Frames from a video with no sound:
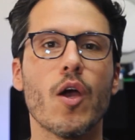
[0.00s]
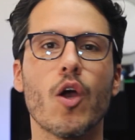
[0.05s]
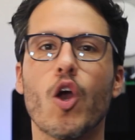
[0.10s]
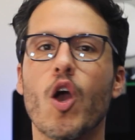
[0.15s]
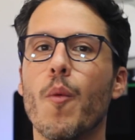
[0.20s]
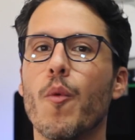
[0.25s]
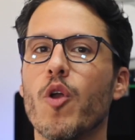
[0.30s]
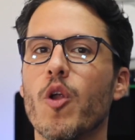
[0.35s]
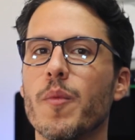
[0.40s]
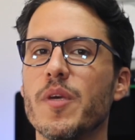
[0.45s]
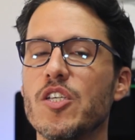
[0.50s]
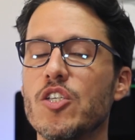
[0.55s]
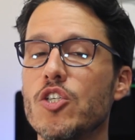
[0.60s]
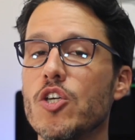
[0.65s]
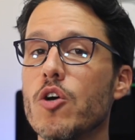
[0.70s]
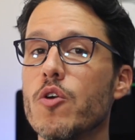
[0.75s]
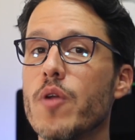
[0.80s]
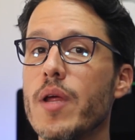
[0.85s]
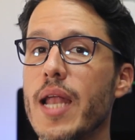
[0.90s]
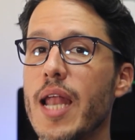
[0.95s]
Como lo
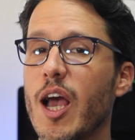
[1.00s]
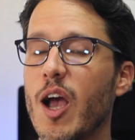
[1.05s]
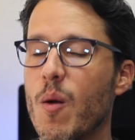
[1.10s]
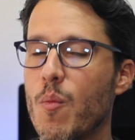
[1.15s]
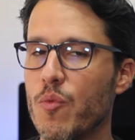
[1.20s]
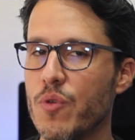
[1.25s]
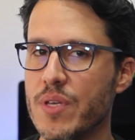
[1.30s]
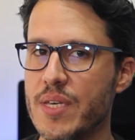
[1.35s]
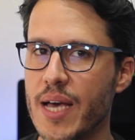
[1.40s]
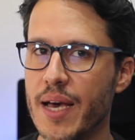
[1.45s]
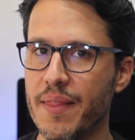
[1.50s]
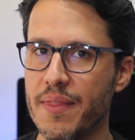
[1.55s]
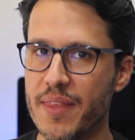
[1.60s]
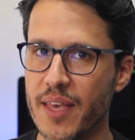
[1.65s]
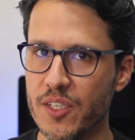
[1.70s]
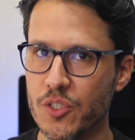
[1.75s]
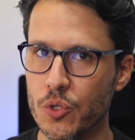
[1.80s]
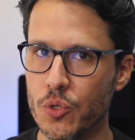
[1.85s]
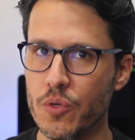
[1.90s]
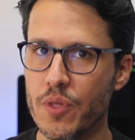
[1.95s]
menciono en la comunidad
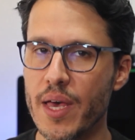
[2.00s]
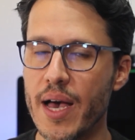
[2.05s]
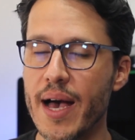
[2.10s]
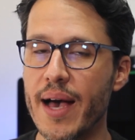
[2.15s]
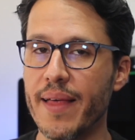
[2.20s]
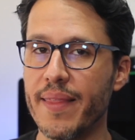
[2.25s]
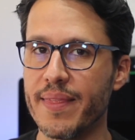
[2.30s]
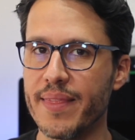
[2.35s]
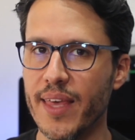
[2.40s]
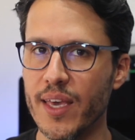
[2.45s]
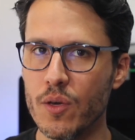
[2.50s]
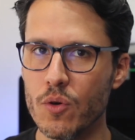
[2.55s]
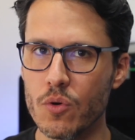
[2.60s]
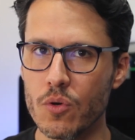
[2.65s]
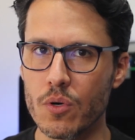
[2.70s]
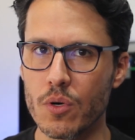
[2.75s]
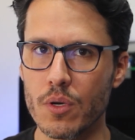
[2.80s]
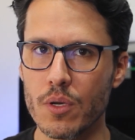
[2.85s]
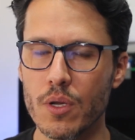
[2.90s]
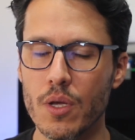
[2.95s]
de ayuda de
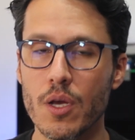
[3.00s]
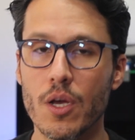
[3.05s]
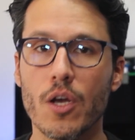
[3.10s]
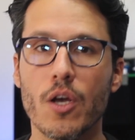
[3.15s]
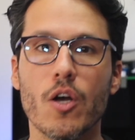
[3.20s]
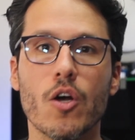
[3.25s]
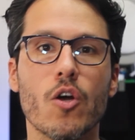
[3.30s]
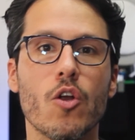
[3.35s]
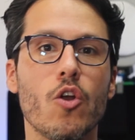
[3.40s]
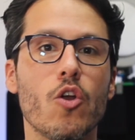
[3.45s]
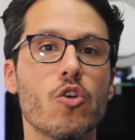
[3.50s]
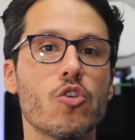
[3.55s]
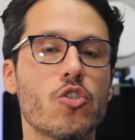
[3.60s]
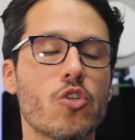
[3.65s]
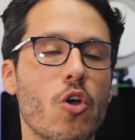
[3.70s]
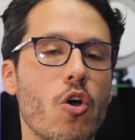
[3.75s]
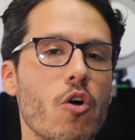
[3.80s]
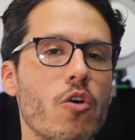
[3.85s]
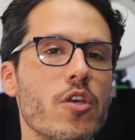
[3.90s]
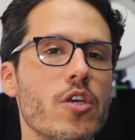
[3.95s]
Google, los
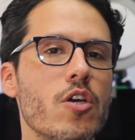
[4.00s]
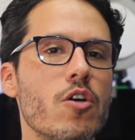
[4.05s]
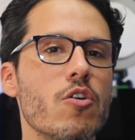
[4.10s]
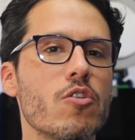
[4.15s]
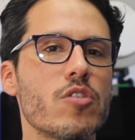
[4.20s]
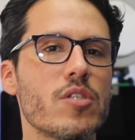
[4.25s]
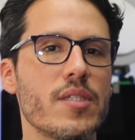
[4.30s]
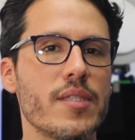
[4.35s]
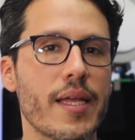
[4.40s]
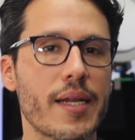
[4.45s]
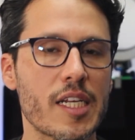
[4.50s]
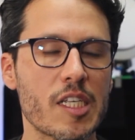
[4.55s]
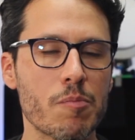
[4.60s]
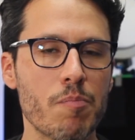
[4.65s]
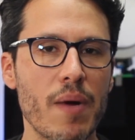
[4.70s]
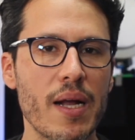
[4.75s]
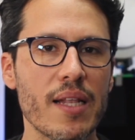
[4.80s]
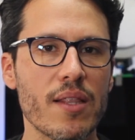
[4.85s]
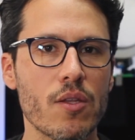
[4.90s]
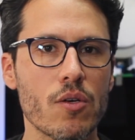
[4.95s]
códigos de
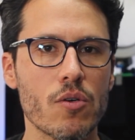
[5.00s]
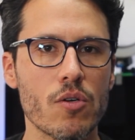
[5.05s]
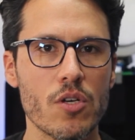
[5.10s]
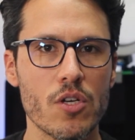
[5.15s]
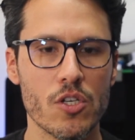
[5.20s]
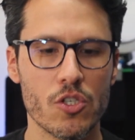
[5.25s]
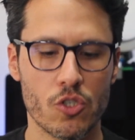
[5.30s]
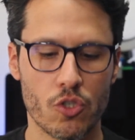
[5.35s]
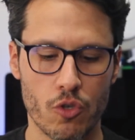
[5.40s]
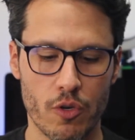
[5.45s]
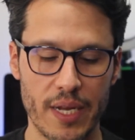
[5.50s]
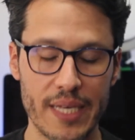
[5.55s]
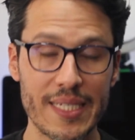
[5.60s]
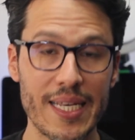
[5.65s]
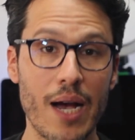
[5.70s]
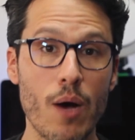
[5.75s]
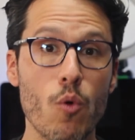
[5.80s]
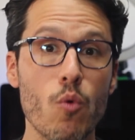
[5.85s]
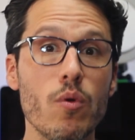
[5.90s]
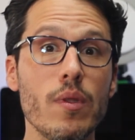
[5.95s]
respaldo son
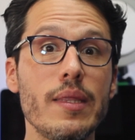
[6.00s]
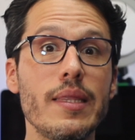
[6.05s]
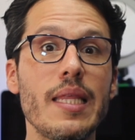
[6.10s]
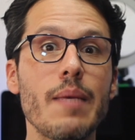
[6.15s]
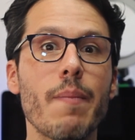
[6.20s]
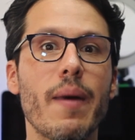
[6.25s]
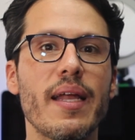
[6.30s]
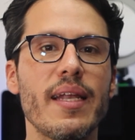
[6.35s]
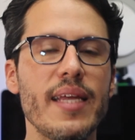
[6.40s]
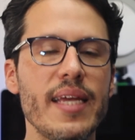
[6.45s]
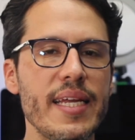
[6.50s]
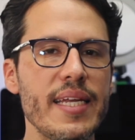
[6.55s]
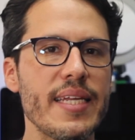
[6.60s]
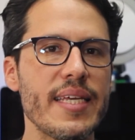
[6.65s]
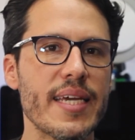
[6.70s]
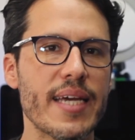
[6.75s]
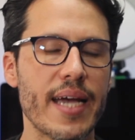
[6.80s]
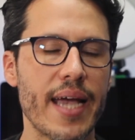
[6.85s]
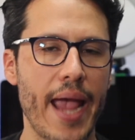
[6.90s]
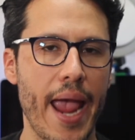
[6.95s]
esa última
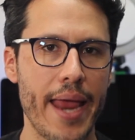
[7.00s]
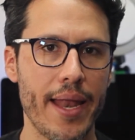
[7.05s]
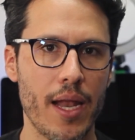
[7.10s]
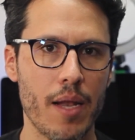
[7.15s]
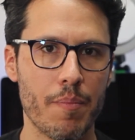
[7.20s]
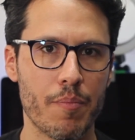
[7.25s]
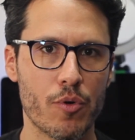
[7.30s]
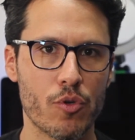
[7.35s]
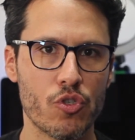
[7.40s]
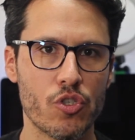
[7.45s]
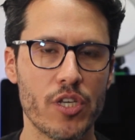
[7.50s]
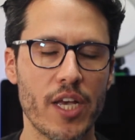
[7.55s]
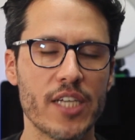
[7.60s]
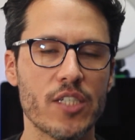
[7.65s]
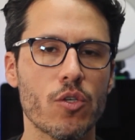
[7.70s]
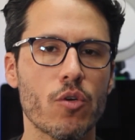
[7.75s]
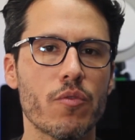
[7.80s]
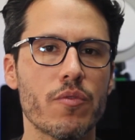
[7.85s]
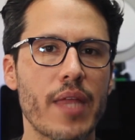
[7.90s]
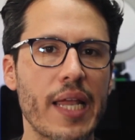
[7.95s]
línea en el
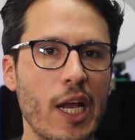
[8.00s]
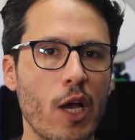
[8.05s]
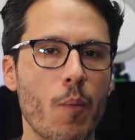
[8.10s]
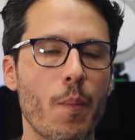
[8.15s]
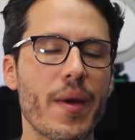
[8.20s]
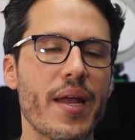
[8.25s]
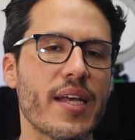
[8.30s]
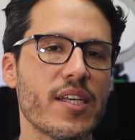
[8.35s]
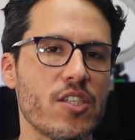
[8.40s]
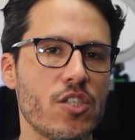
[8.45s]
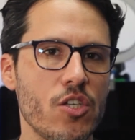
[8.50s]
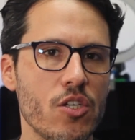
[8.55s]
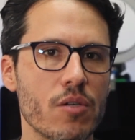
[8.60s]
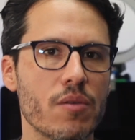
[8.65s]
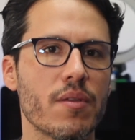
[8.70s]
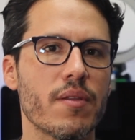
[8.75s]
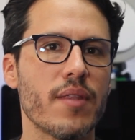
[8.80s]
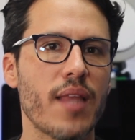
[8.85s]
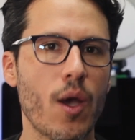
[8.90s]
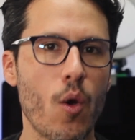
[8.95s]
proceso de
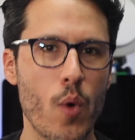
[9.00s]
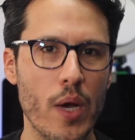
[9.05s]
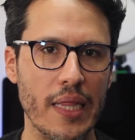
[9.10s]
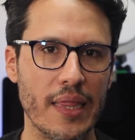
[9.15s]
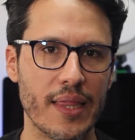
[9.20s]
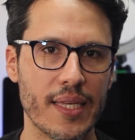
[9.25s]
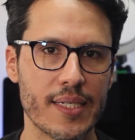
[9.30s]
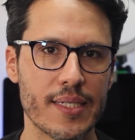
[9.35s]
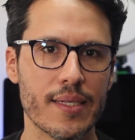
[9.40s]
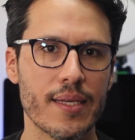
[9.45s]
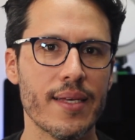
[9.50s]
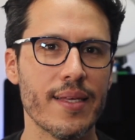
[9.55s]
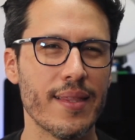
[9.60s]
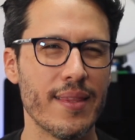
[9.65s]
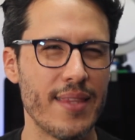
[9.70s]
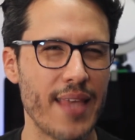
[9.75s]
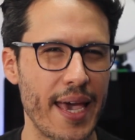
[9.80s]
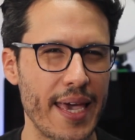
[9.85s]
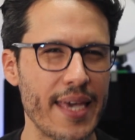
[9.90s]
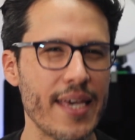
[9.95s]
recuperación de cuentas,
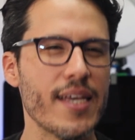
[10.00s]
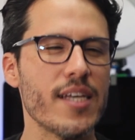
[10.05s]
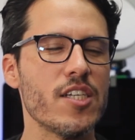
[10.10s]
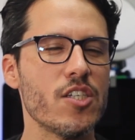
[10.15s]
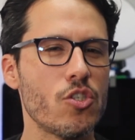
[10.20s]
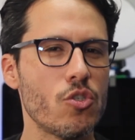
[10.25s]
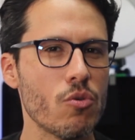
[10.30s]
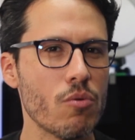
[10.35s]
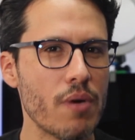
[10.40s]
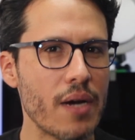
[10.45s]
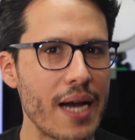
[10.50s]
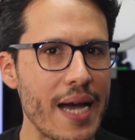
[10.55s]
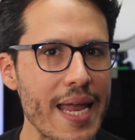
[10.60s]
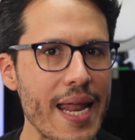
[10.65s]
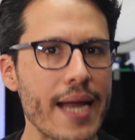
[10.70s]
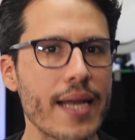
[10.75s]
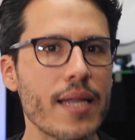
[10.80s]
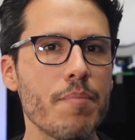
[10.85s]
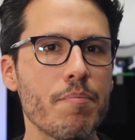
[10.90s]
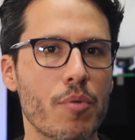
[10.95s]
de ahí su
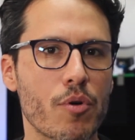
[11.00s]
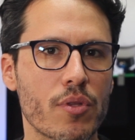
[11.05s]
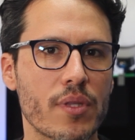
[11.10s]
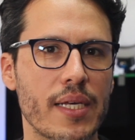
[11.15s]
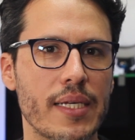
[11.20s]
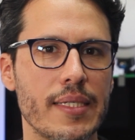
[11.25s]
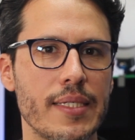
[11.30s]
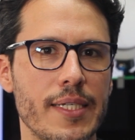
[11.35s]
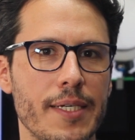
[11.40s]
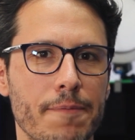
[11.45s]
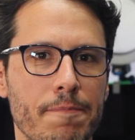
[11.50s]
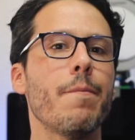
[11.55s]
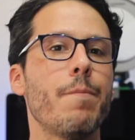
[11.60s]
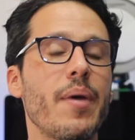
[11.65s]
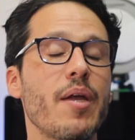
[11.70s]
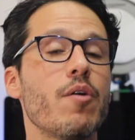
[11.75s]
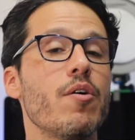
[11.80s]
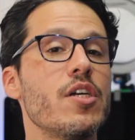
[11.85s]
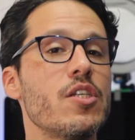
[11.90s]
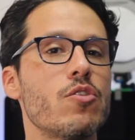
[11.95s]
gran importancia.
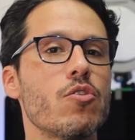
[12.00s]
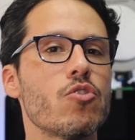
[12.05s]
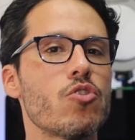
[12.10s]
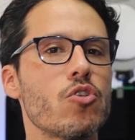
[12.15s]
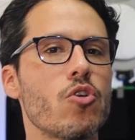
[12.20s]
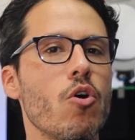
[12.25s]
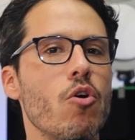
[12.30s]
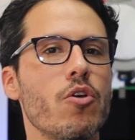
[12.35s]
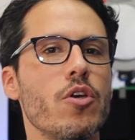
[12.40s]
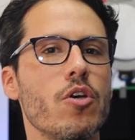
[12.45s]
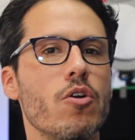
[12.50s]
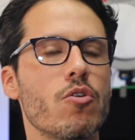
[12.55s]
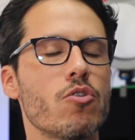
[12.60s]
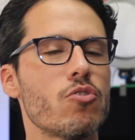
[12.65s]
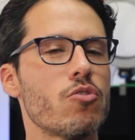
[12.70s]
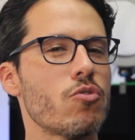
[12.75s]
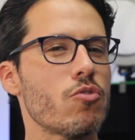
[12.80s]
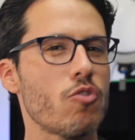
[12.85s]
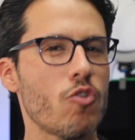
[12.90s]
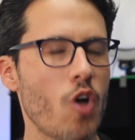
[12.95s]
Pero estos
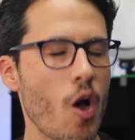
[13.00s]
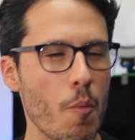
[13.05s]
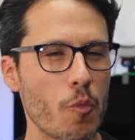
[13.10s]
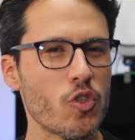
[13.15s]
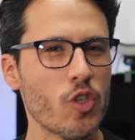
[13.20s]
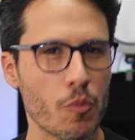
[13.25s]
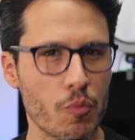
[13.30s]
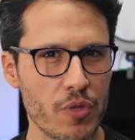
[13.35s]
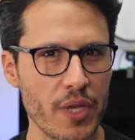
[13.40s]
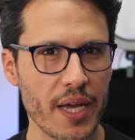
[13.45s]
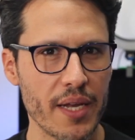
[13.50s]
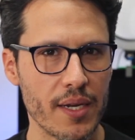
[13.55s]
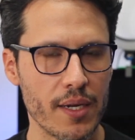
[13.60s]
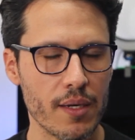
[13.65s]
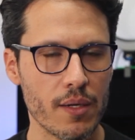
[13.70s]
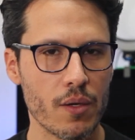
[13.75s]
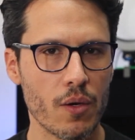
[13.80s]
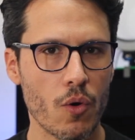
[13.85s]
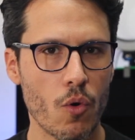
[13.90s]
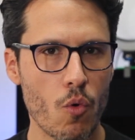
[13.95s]
códigos, ¿cómo se
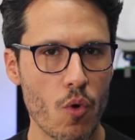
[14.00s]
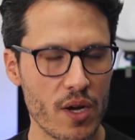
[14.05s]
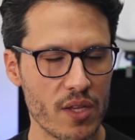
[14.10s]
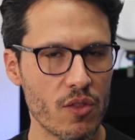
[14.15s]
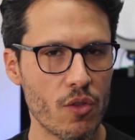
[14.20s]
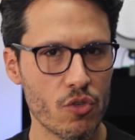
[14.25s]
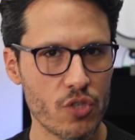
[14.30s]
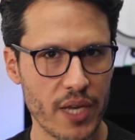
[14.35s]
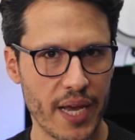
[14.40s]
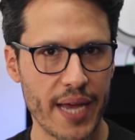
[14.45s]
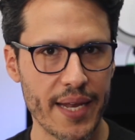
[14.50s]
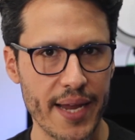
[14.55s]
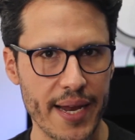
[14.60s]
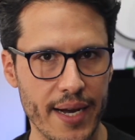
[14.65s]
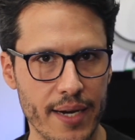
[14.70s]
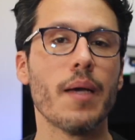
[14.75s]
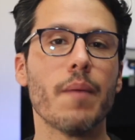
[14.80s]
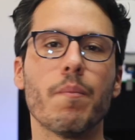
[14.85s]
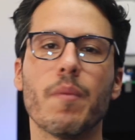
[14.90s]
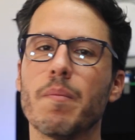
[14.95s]
obtienen? ¿Cuándo se generan?